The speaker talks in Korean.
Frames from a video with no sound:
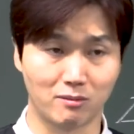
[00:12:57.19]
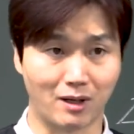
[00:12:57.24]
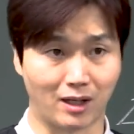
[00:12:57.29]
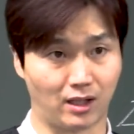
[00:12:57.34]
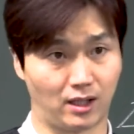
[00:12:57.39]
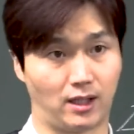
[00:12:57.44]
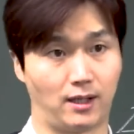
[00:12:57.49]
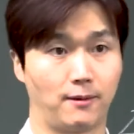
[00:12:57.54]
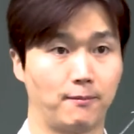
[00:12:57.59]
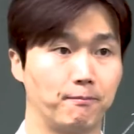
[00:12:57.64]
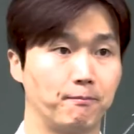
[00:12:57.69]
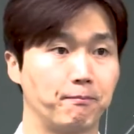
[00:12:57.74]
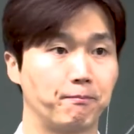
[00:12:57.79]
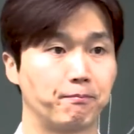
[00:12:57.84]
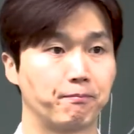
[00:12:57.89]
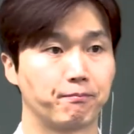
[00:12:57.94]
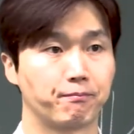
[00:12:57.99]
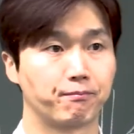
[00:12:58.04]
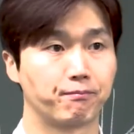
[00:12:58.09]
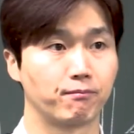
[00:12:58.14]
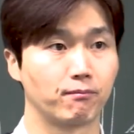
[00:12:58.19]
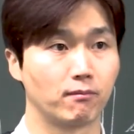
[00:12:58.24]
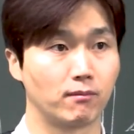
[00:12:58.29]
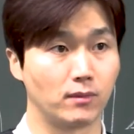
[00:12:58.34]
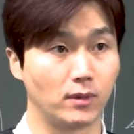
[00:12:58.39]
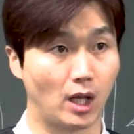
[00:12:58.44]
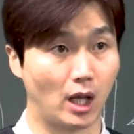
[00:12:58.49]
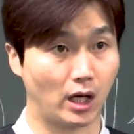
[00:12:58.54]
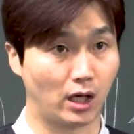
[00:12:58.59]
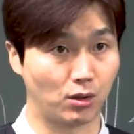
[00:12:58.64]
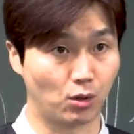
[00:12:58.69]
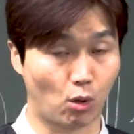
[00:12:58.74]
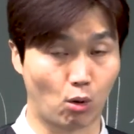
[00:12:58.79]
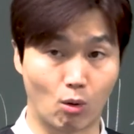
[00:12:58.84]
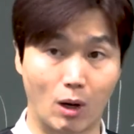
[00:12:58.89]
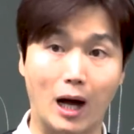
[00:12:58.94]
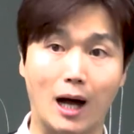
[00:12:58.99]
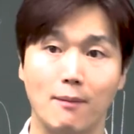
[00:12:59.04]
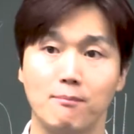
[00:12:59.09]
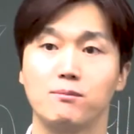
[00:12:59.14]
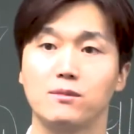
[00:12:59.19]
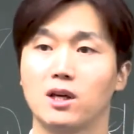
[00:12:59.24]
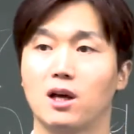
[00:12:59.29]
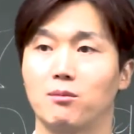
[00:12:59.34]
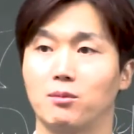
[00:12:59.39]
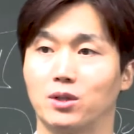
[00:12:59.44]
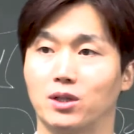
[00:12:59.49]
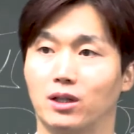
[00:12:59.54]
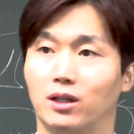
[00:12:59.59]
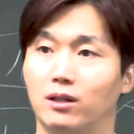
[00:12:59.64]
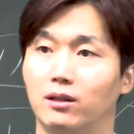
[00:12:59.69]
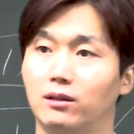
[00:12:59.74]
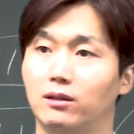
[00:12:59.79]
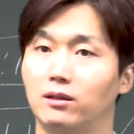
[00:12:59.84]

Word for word: 말라. 내가 너와 함께합니다.